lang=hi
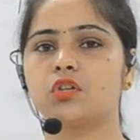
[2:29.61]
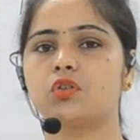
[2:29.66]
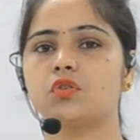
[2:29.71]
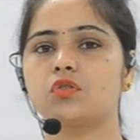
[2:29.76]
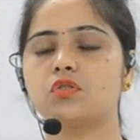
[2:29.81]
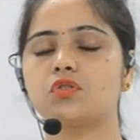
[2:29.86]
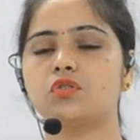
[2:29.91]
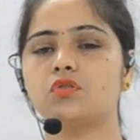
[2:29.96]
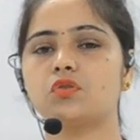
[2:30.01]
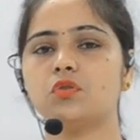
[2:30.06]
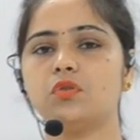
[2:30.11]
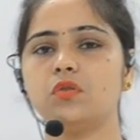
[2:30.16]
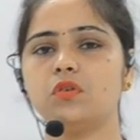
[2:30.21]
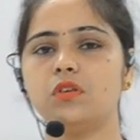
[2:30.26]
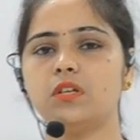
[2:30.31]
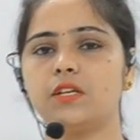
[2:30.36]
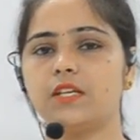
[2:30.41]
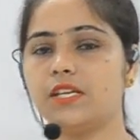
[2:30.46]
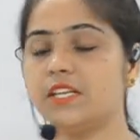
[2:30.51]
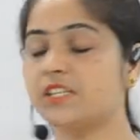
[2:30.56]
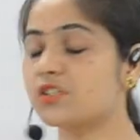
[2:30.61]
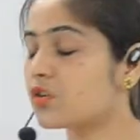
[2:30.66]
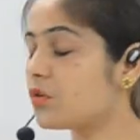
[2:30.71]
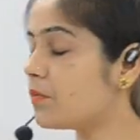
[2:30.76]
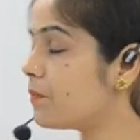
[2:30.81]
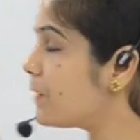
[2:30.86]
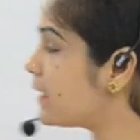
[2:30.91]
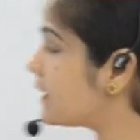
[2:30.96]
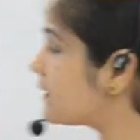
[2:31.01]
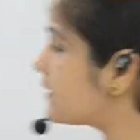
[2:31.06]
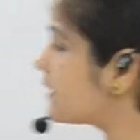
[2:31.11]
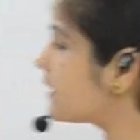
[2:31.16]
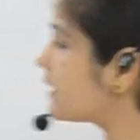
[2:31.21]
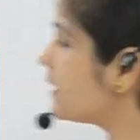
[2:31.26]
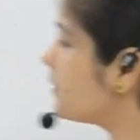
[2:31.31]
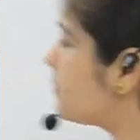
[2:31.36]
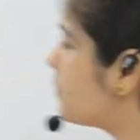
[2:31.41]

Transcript: तो जो इसको बेसिकली